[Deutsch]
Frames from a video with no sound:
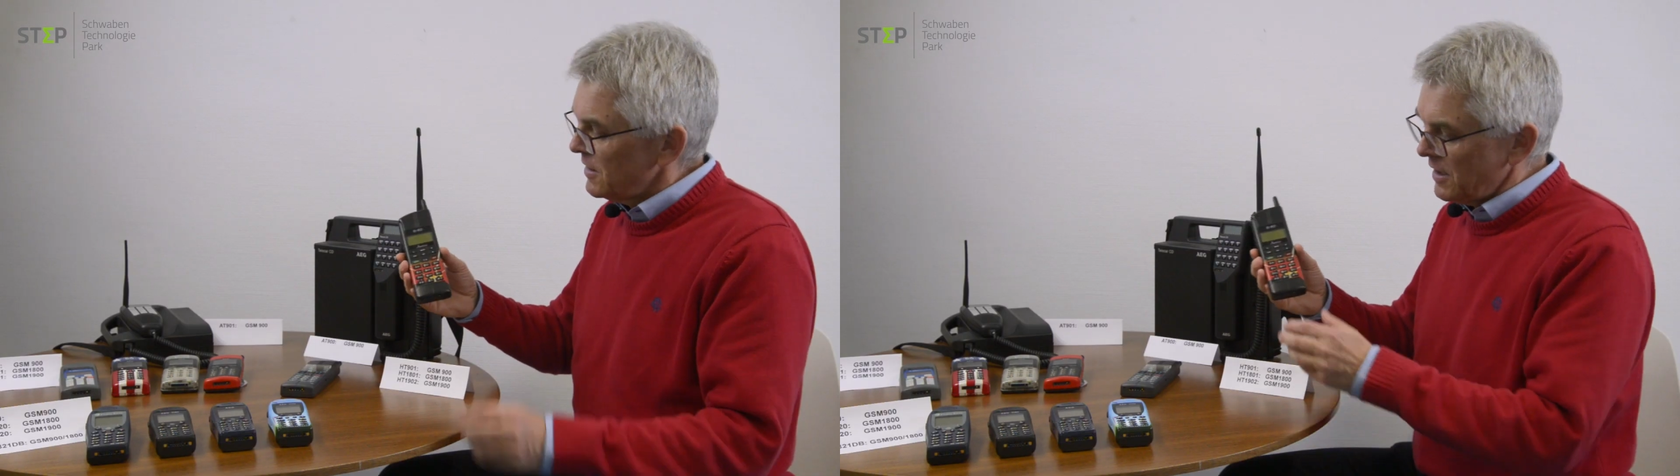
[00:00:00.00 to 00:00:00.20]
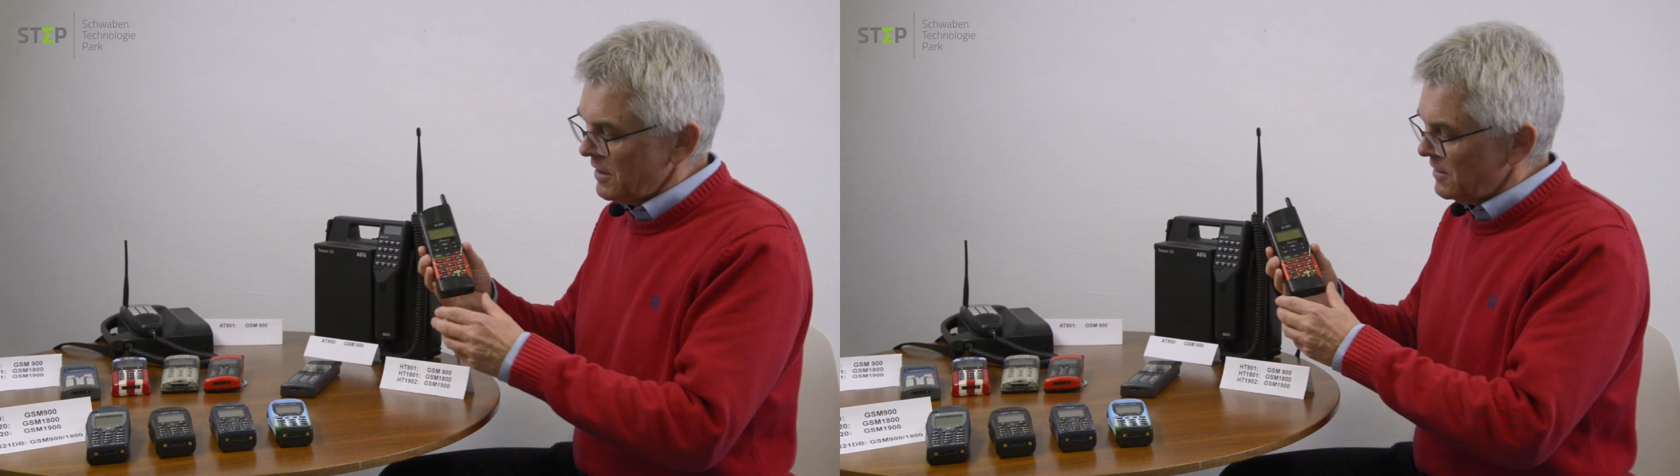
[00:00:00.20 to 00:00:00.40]

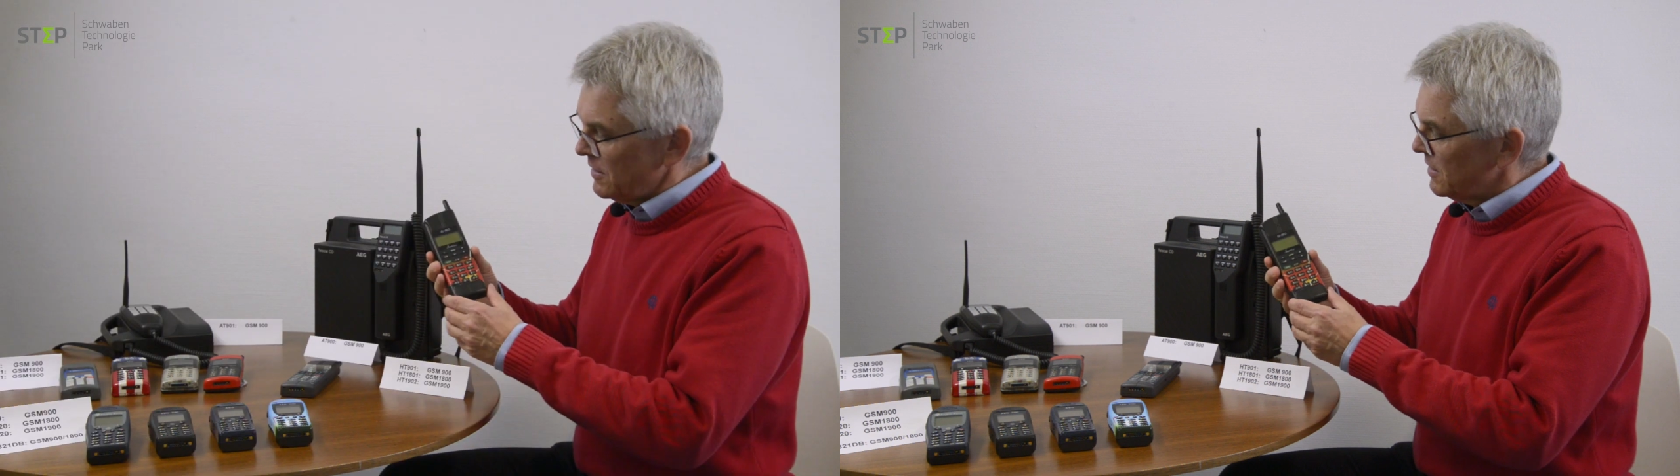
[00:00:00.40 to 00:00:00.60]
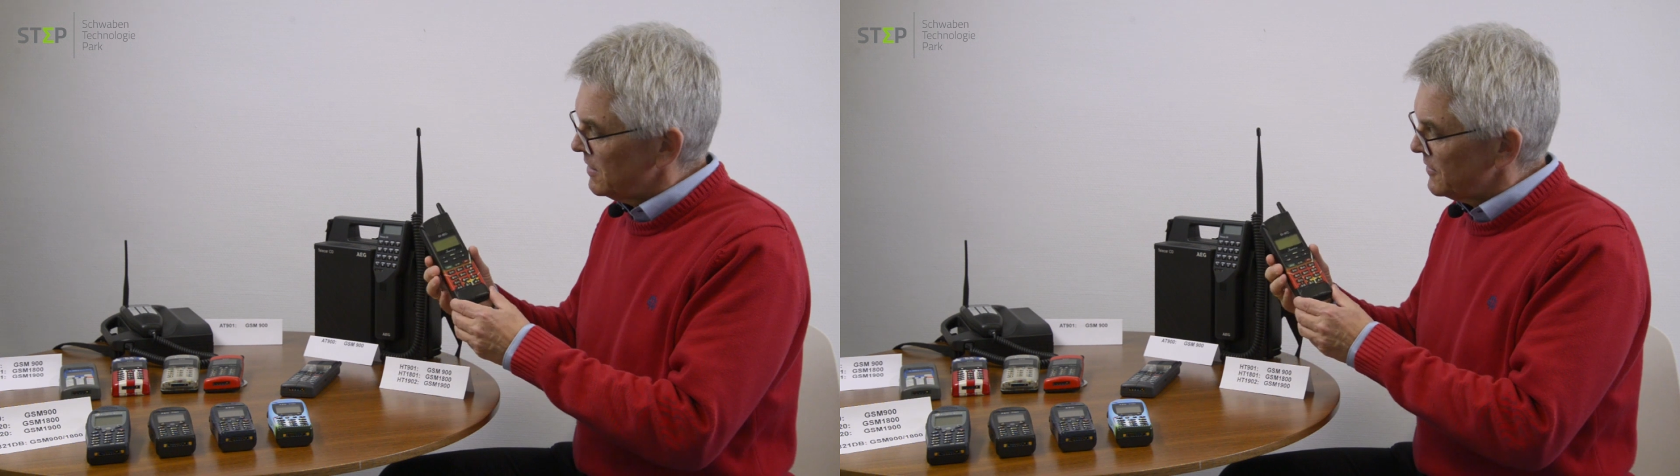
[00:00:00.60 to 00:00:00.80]

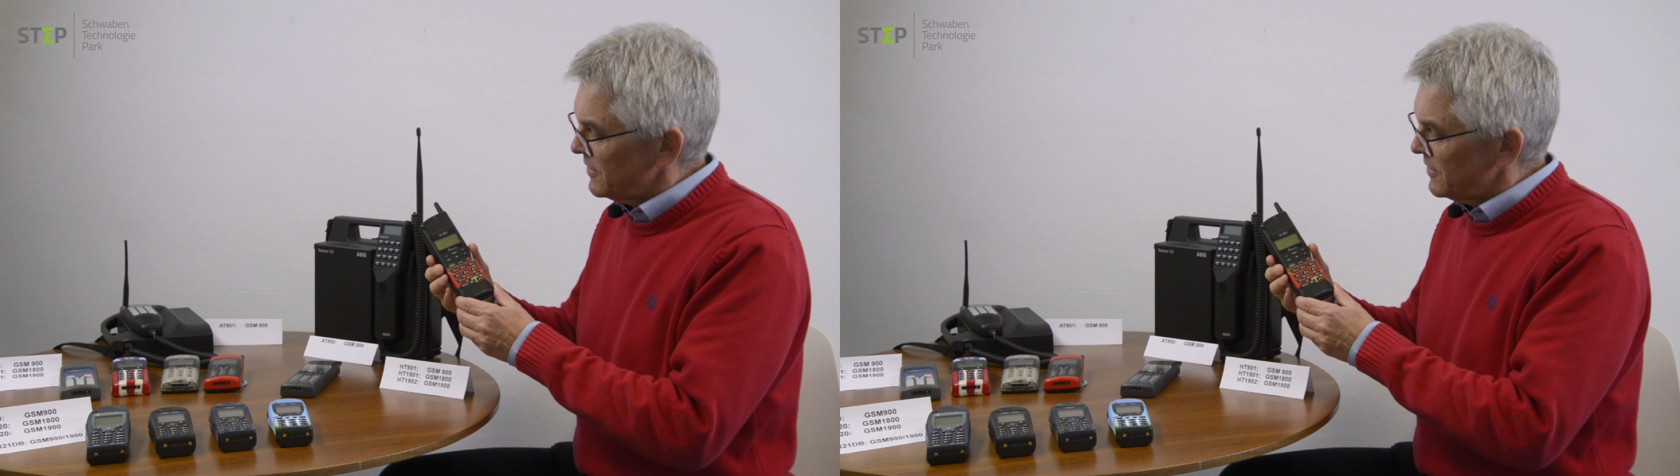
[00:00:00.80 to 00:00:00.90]
einen